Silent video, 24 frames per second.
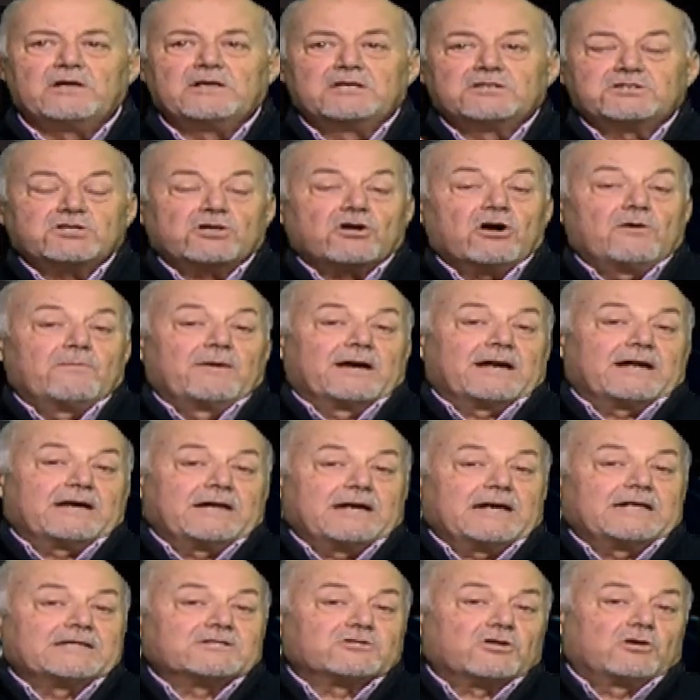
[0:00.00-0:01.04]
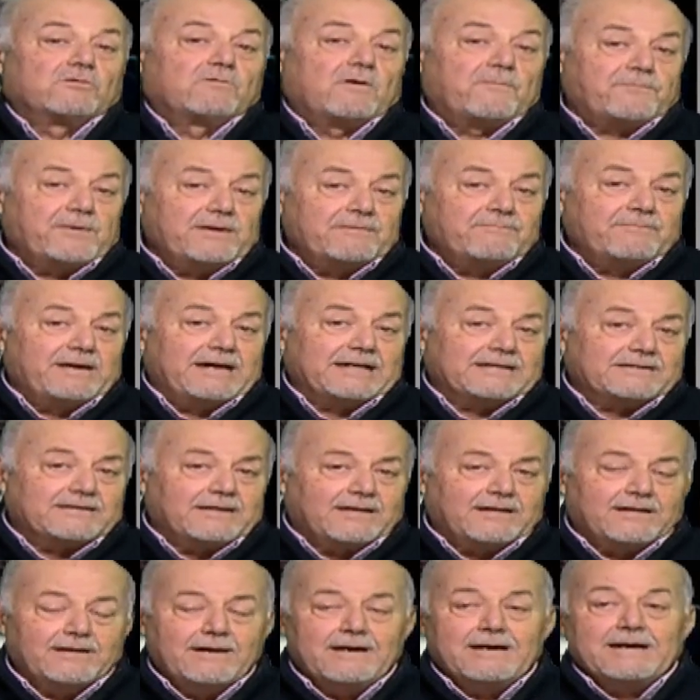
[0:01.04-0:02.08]
Siccome la Rese lo può
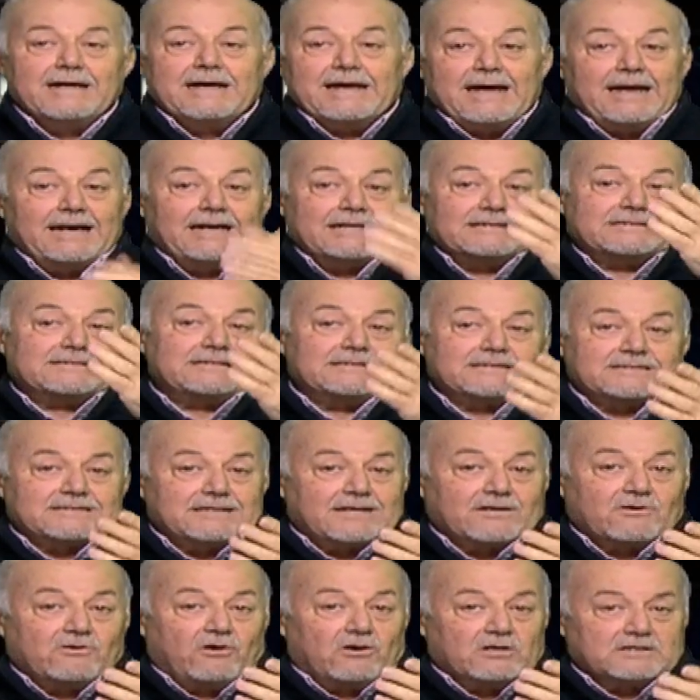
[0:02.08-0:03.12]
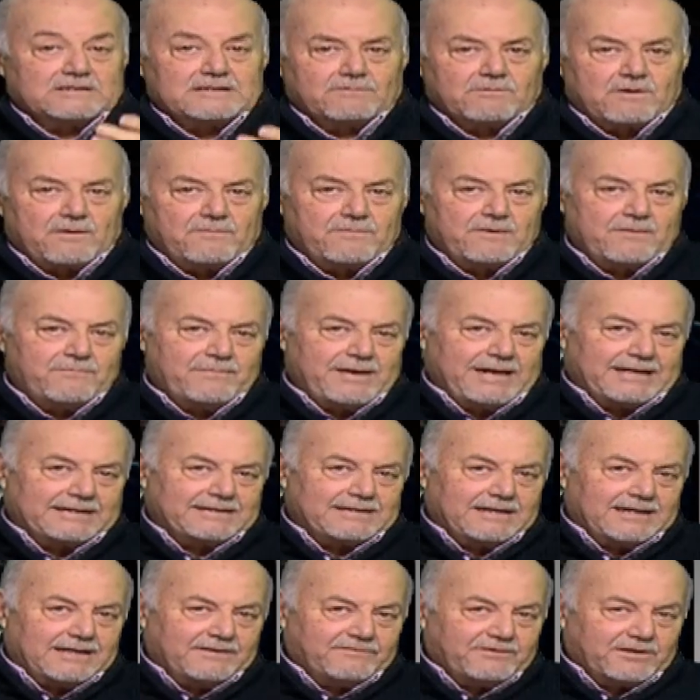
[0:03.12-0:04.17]
permettere, è la stessa cosa,
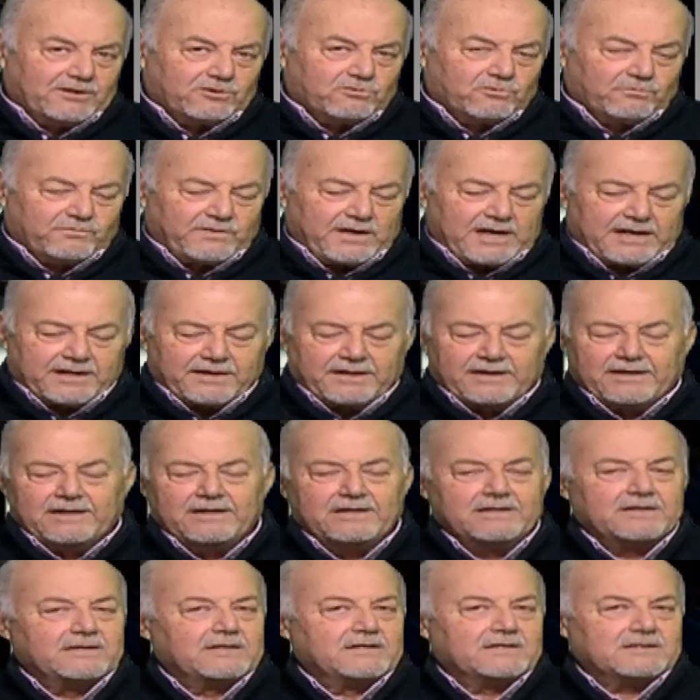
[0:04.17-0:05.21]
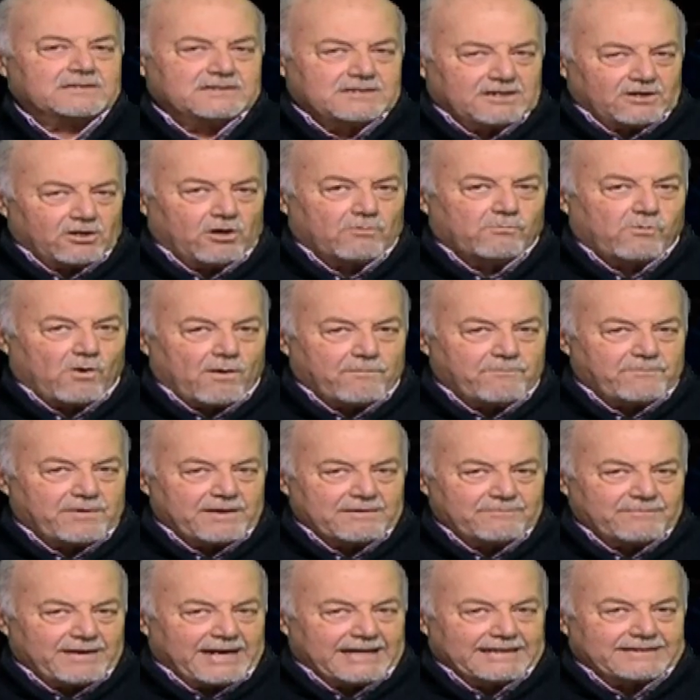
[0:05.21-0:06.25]
probabilmente la Virtu Ferri se lo può
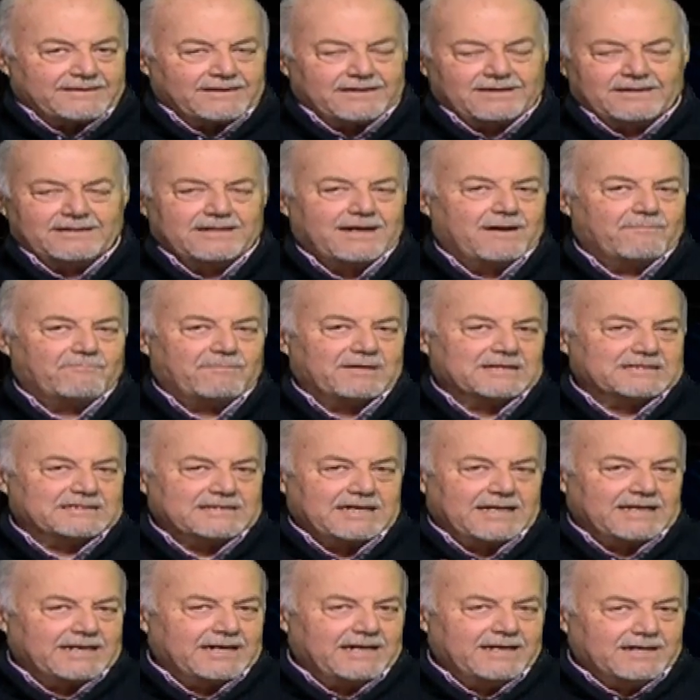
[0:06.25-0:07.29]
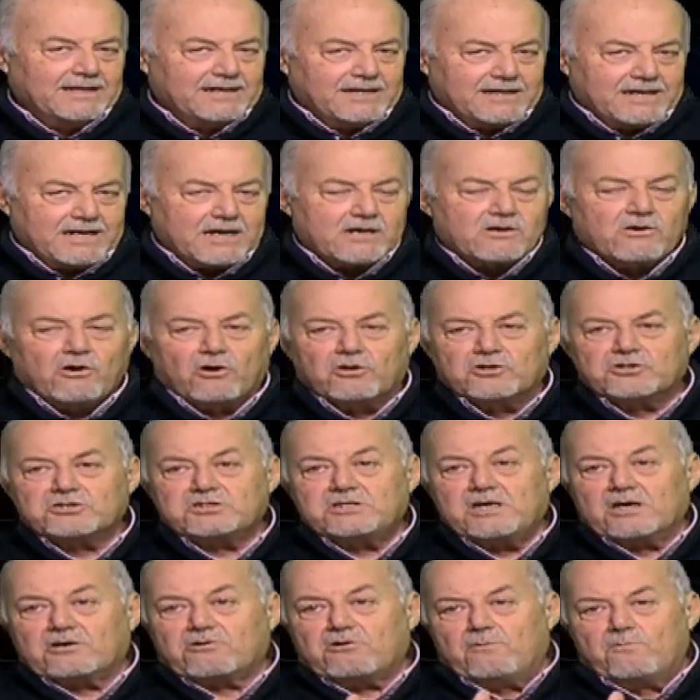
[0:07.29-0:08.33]
permettere di abbassare i
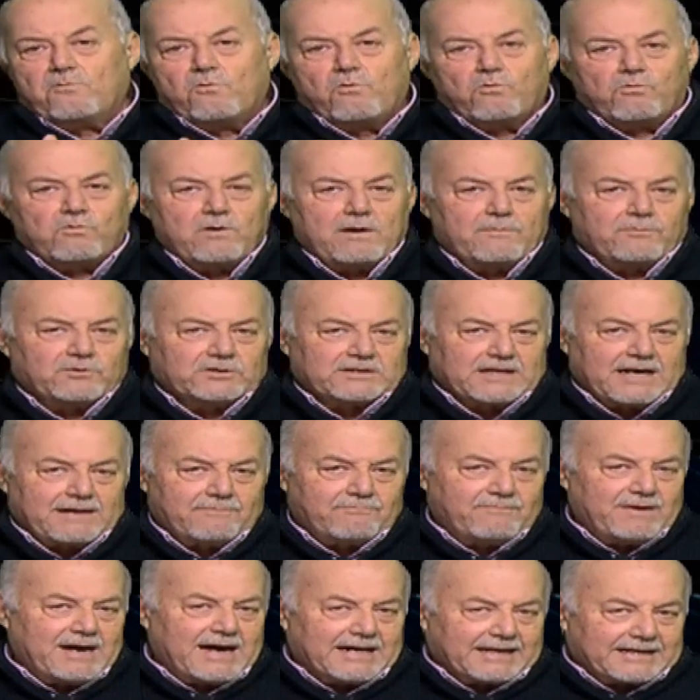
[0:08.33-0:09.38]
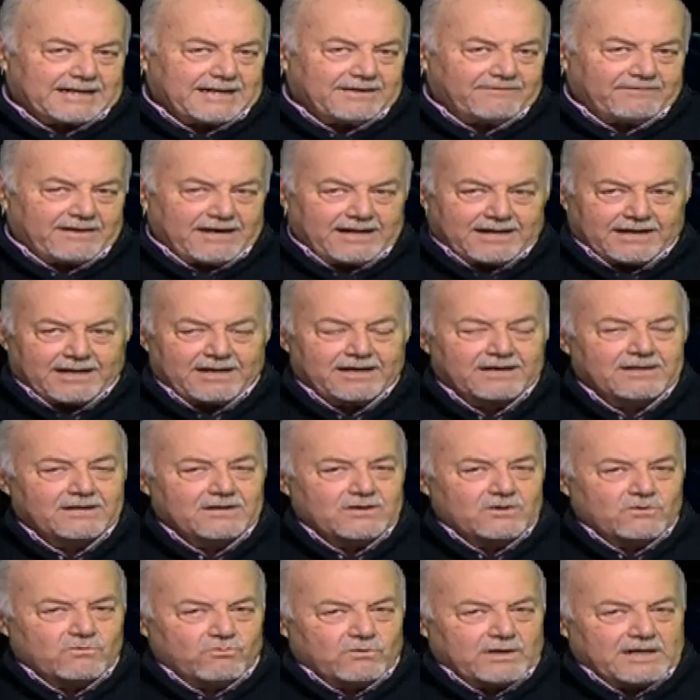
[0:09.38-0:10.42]
costi e comunque potrebbe anche avere
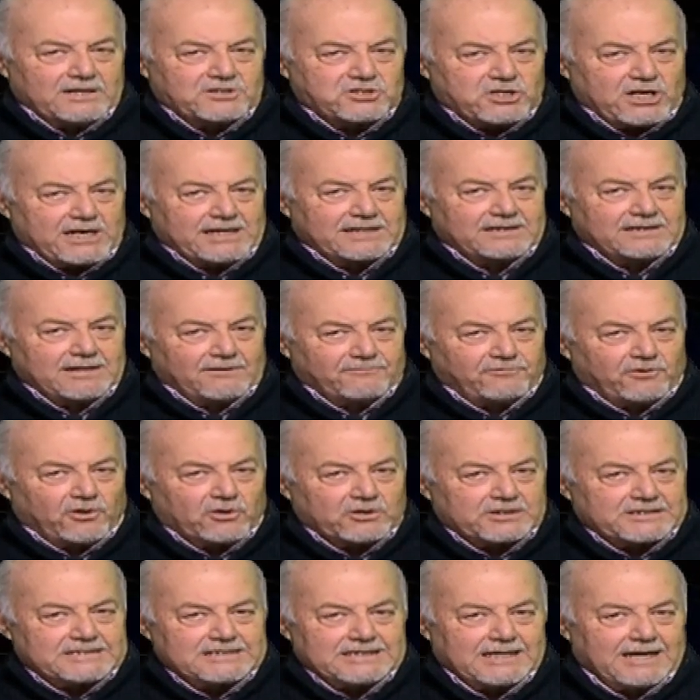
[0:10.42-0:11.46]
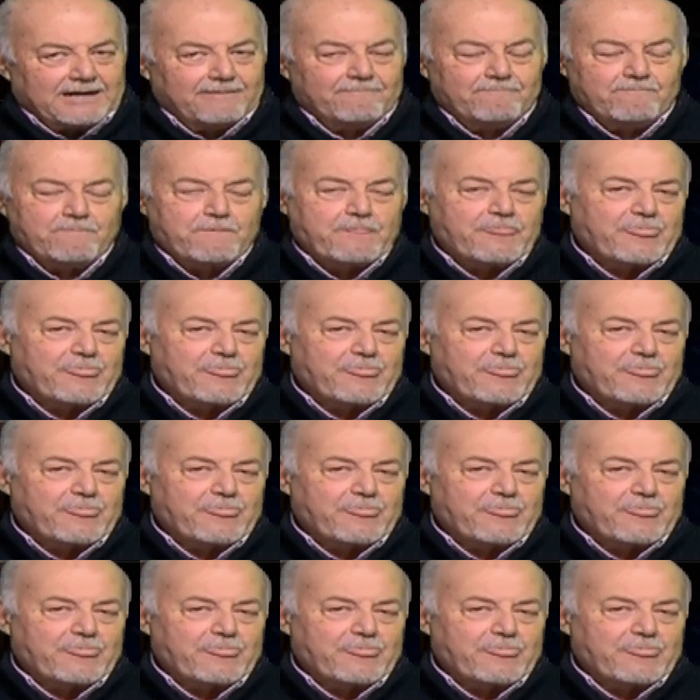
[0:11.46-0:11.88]
una certa forza